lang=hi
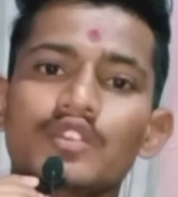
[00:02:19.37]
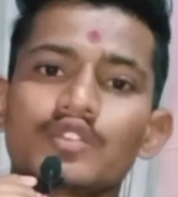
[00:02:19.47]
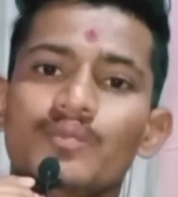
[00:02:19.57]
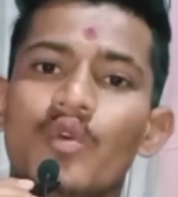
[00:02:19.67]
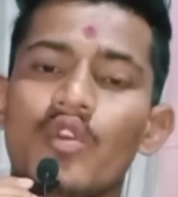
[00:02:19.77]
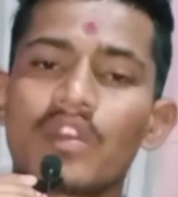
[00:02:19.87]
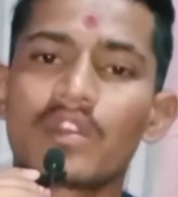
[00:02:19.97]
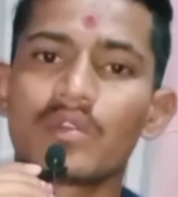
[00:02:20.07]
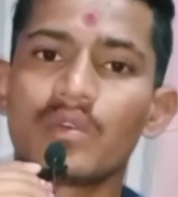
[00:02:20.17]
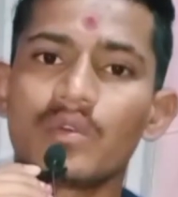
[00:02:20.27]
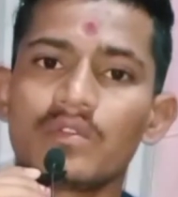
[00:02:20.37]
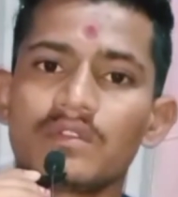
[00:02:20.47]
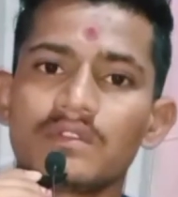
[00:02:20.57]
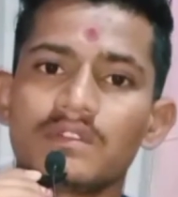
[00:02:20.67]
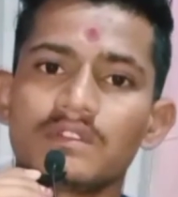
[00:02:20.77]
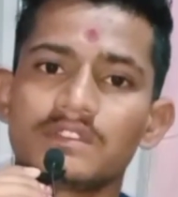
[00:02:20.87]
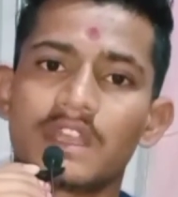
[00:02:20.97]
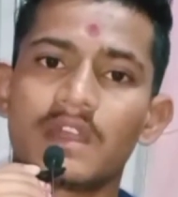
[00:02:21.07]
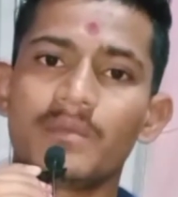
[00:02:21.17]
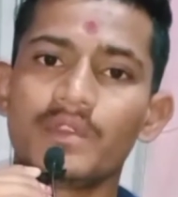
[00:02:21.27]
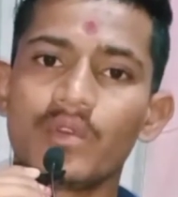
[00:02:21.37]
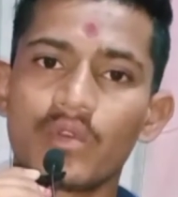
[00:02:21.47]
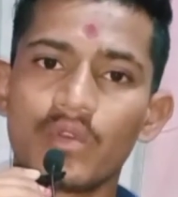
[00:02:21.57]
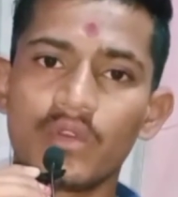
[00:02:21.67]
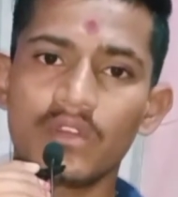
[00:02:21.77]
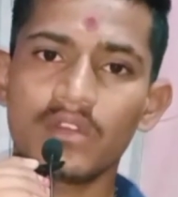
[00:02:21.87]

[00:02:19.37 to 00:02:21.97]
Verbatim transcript: स्मोकर को शराबियों को